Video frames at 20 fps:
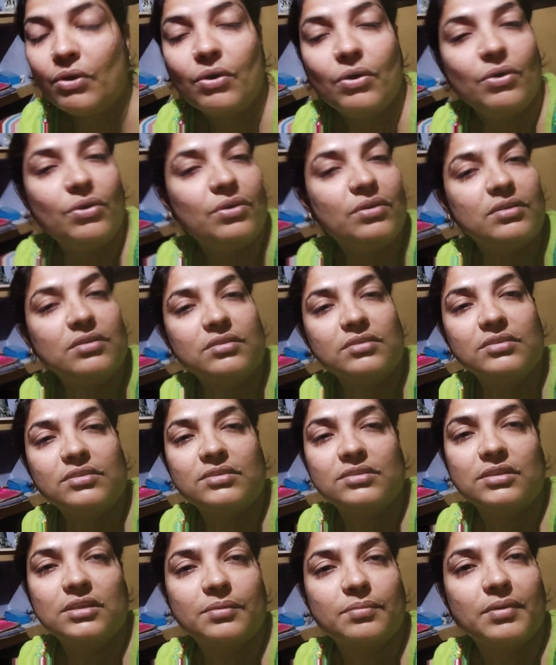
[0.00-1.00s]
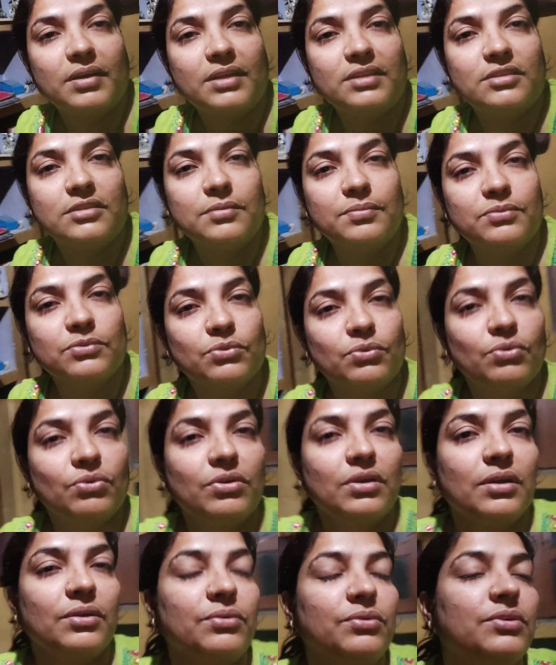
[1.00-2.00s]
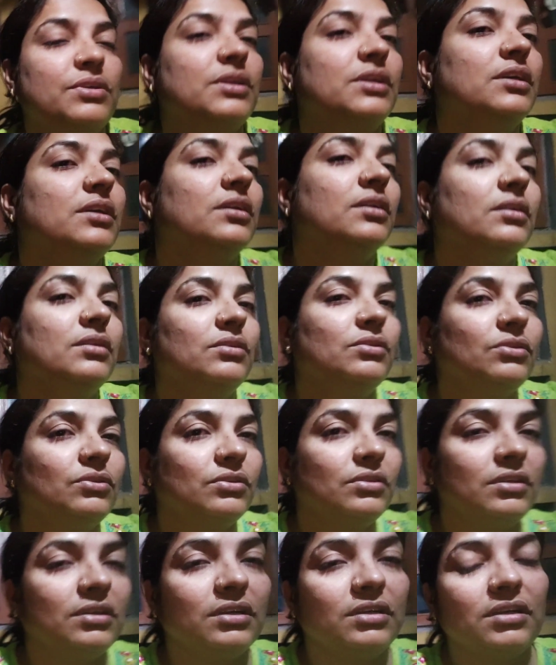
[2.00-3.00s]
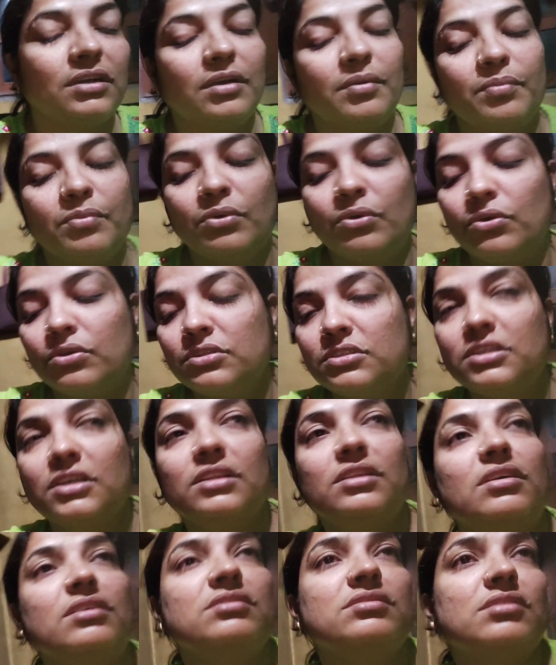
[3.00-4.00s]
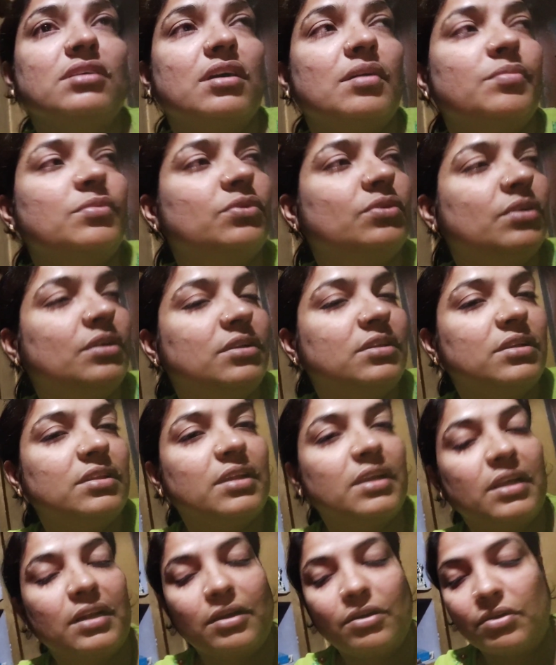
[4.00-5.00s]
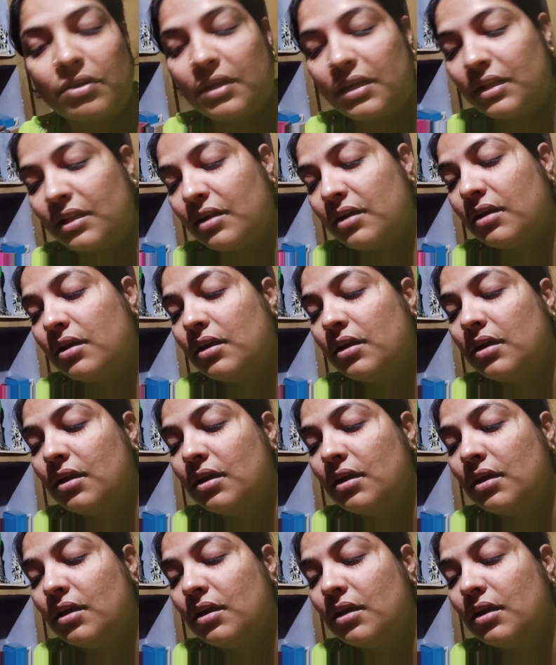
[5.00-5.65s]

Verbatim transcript: और इसके बाद जब सोकर उठे तो देखा बहुत ज़्यादा शाम हो गई थी अंधेरा हो गया था